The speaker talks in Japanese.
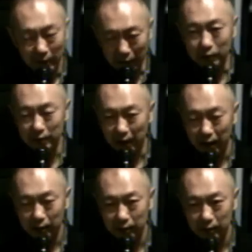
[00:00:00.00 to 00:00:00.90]
そうですね、
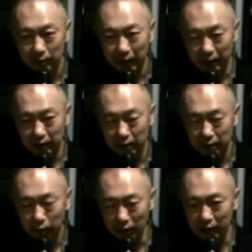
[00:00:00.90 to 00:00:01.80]

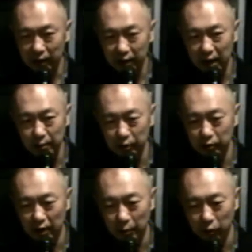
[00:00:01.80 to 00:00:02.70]
当時は DTM というよ
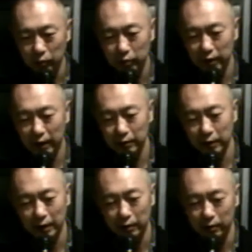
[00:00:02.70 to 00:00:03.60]
りはもう本当にな
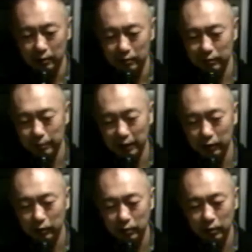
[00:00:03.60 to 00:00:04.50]
んだろう、
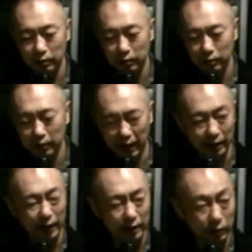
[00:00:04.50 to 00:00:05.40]
パソコンのこのね
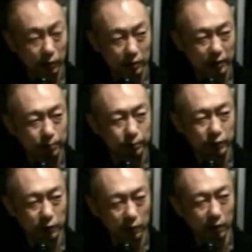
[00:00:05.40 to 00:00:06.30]
内蔵
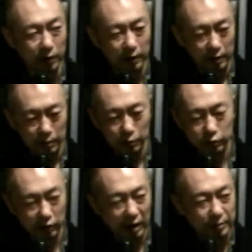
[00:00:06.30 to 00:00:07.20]
チップを
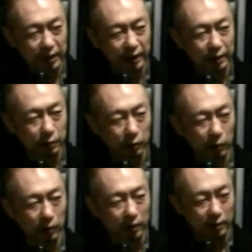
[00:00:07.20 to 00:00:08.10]
プログラム的に
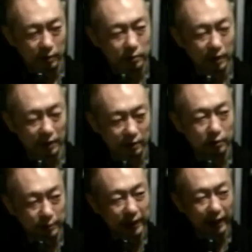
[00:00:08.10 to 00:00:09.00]
こう打って作
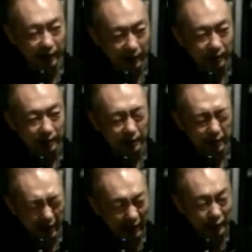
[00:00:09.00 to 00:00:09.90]
るみたいな、い
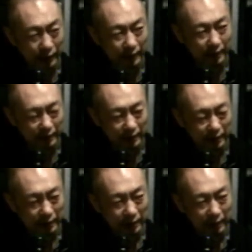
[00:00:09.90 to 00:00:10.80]
わゆるそのベーマ
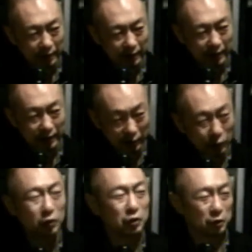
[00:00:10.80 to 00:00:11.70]
が投稿しちゃう派
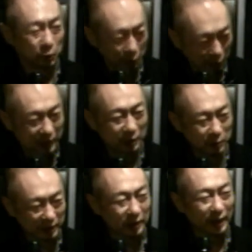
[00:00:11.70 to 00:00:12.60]
でしょ。投稿して乗っ
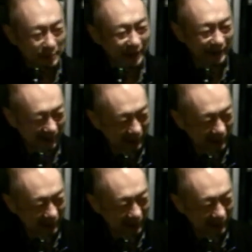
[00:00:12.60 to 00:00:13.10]
ちゃう派みたいなんだけど。